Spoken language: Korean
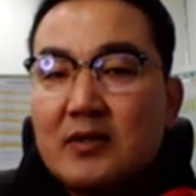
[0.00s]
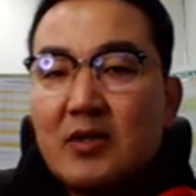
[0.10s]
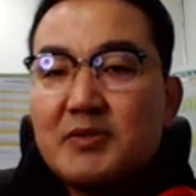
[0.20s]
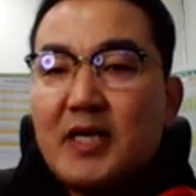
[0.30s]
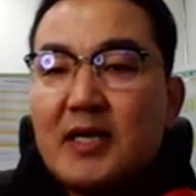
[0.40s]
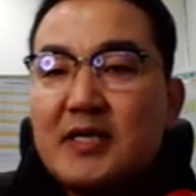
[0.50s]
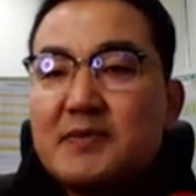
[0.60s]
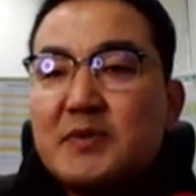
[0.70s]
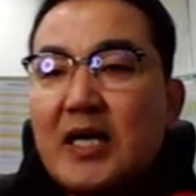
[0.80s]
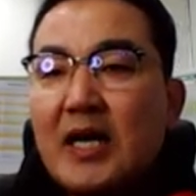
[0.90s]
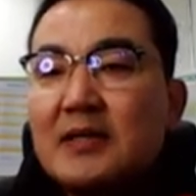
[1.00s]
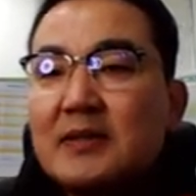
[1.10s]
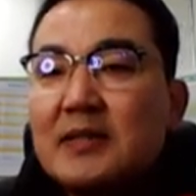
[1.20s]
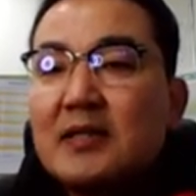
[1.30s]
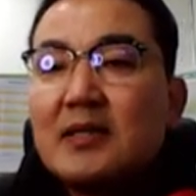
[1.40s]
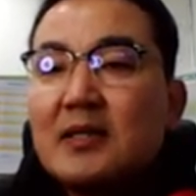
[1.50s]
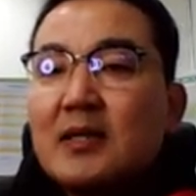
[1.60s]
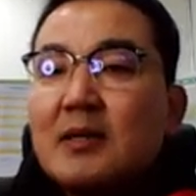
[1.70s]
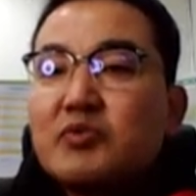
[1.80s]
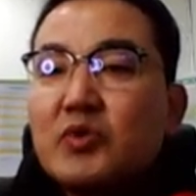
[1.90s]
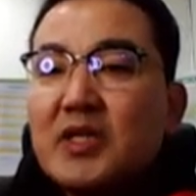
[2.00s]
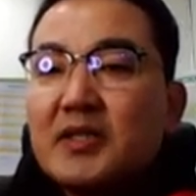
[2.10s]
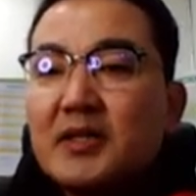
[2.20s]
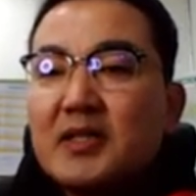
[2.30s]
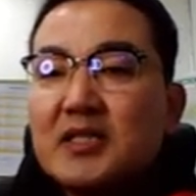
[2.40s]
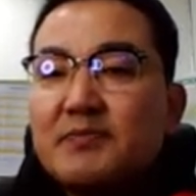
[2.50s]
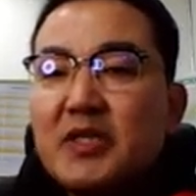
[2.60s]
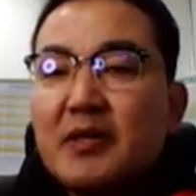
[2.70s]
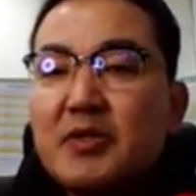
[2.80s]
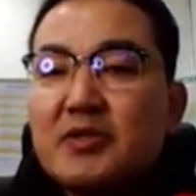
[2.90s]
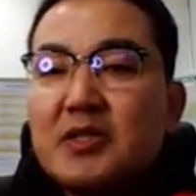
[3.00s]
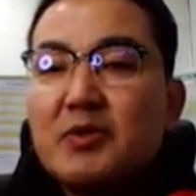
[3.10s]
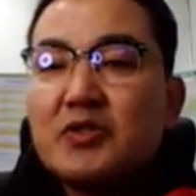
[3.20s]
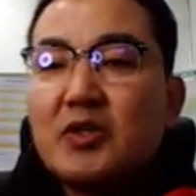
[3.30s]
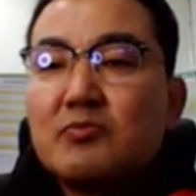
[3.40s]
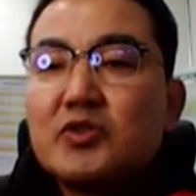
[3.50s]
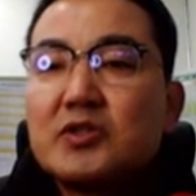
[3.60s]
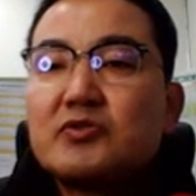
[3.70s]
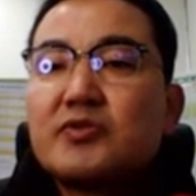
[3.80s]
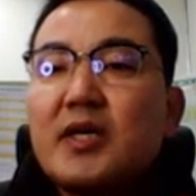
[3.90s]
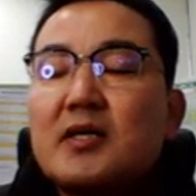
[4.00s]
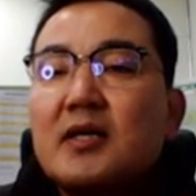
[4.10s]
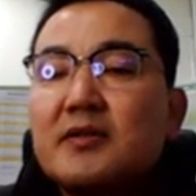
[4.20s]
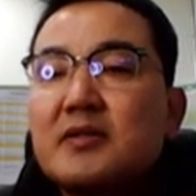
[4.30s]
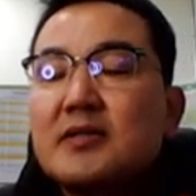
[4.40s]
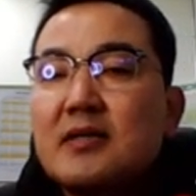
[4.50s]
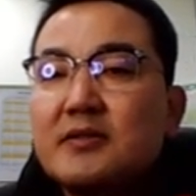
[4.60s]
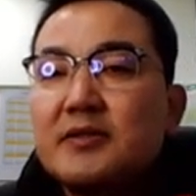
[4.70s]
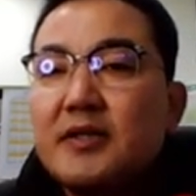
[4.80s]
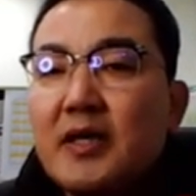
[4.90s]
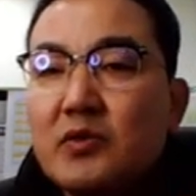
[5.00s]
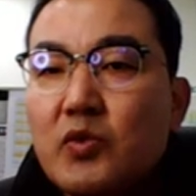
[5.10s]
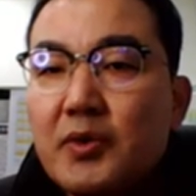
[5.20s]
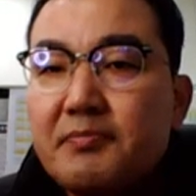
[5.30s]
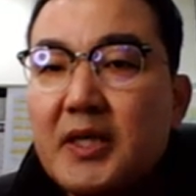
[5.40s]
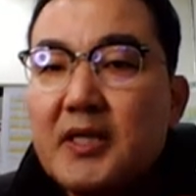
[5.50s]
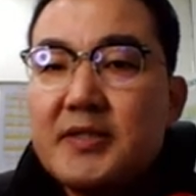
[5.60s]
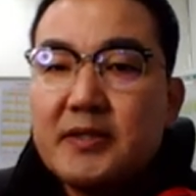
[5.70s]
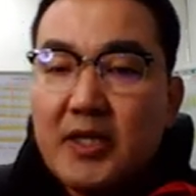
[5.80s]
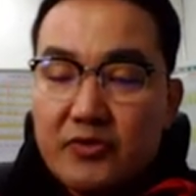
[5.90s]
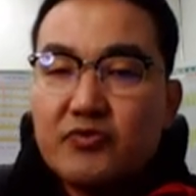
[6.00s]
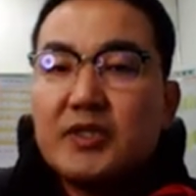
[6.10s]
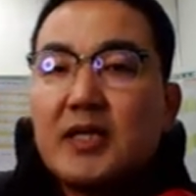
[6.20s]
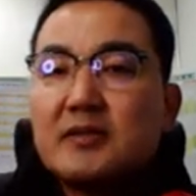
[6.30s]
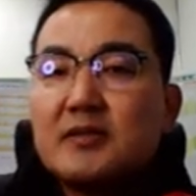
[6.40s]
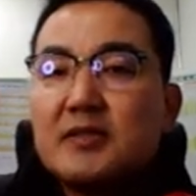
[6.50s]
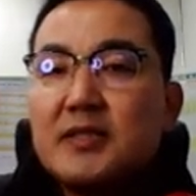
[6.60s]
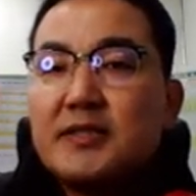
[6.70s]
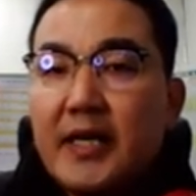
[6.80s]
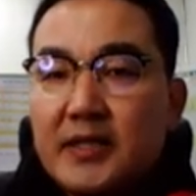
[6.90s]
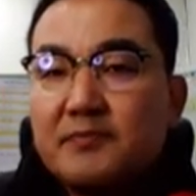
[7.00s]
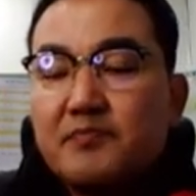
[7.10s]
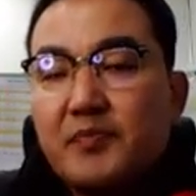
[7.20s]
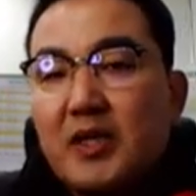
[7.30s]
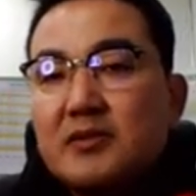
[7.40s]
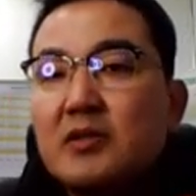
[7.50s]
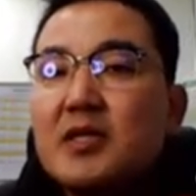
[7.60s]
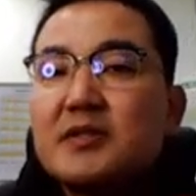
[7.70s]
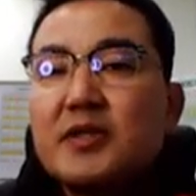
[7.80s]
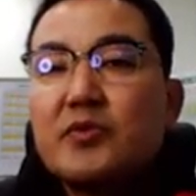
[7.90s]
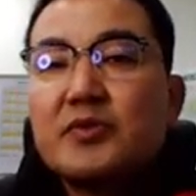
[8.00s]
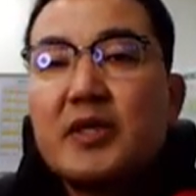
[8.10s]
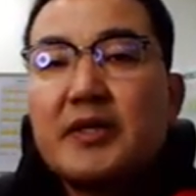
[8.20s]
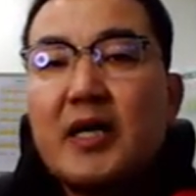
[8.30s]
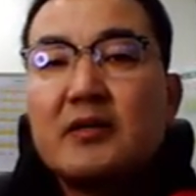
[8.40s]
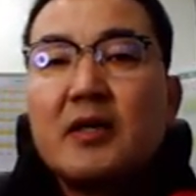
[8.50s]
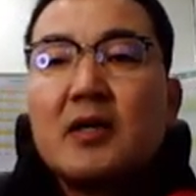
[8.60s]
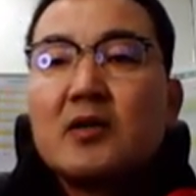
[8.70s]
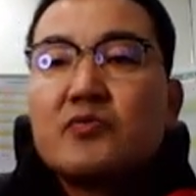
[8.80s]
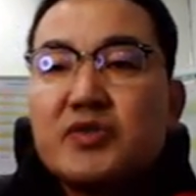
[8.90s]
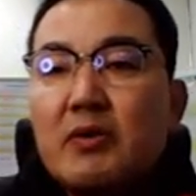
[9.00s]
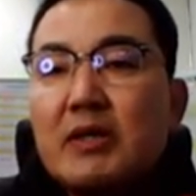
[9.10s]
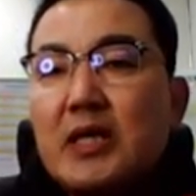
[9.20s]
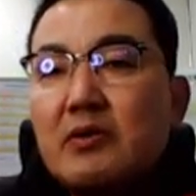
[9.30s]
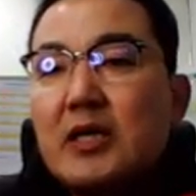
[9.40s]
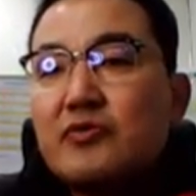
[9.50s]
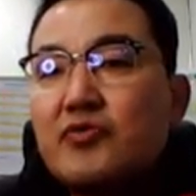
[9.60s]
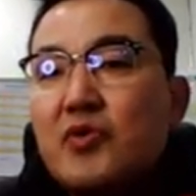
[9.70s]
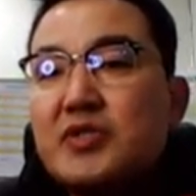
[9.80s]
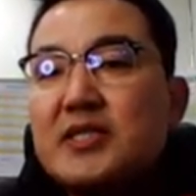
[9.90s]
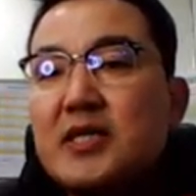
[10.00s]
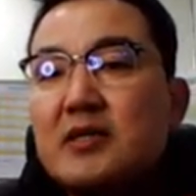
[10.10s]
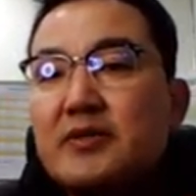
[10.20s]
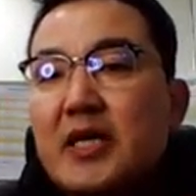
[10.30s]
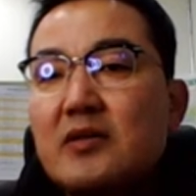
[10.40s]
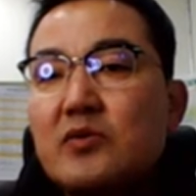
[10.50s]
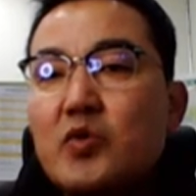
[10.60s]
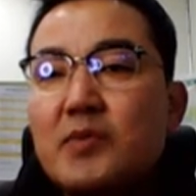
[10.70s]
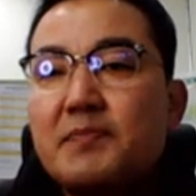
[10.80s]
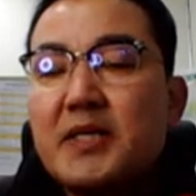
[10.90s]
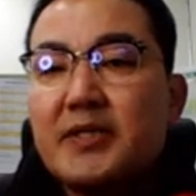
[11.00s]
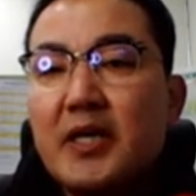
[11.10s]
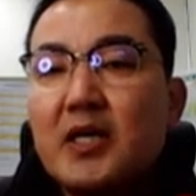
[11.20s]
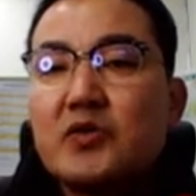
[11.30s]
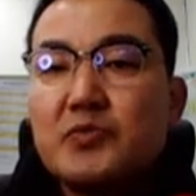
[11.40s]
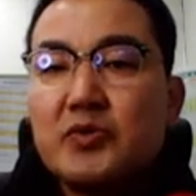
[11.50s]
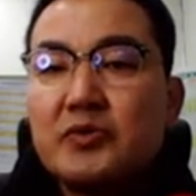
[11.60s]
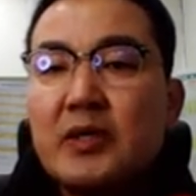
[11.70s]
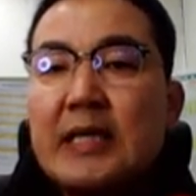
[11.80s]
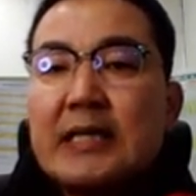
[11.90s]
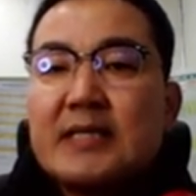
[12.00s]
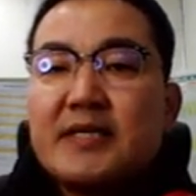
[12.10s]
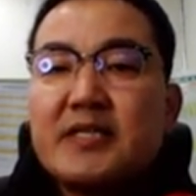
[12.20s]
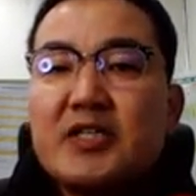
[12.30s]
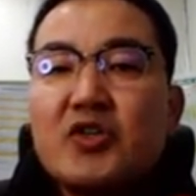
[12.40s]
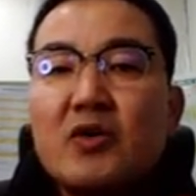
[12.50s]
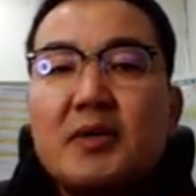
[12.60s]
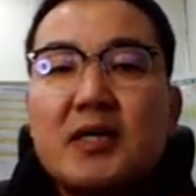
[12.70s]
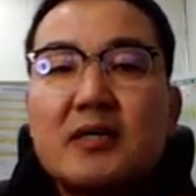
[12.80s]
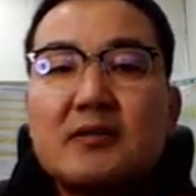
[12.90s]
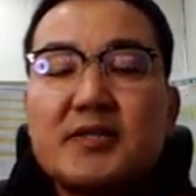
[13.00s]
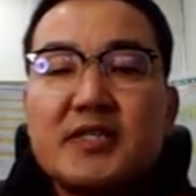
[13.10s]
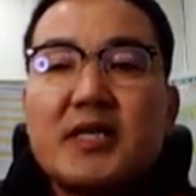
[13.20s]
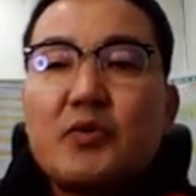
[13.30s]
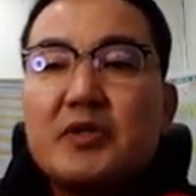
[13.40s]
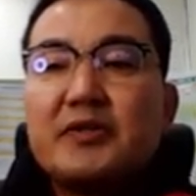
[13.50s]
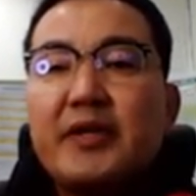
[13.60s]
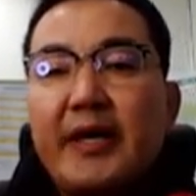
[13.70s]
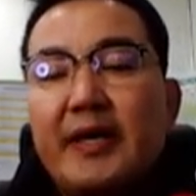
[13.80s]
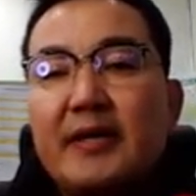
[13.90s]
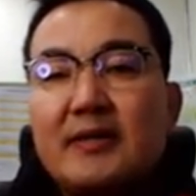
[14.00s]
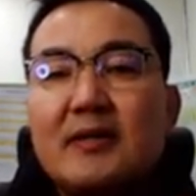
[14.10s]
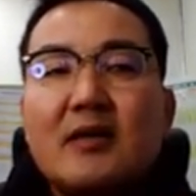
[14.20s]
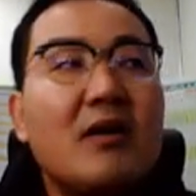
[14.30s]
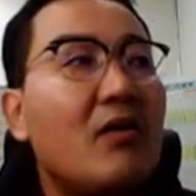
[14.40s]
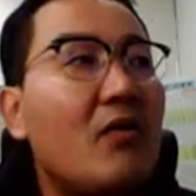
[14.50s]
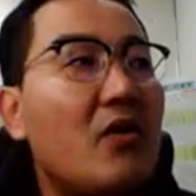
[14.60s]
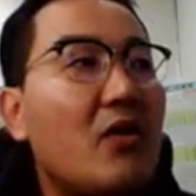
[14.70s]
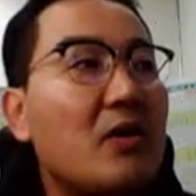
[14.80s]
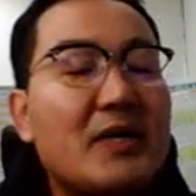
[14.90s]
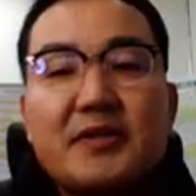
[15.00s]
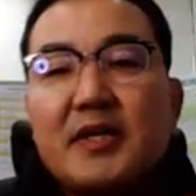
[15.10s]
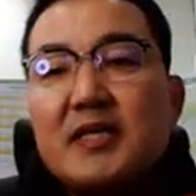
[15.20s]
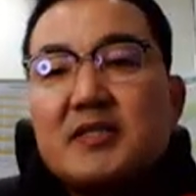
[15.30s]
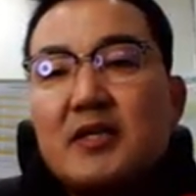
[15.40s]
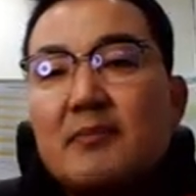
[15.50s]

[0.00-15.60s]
그럼 시작하겠습니다. 부동산 경기가 침체되면서 이번 정부는 주택가격 상승기에 도입된 대출이라든지 세금, 청약제도 등에 대한 규제 완화와 수요 진작을 위한 공급 대책, 금융, 세제 지원 방안을 제시하고 있는데 어, 얼마 전에 이제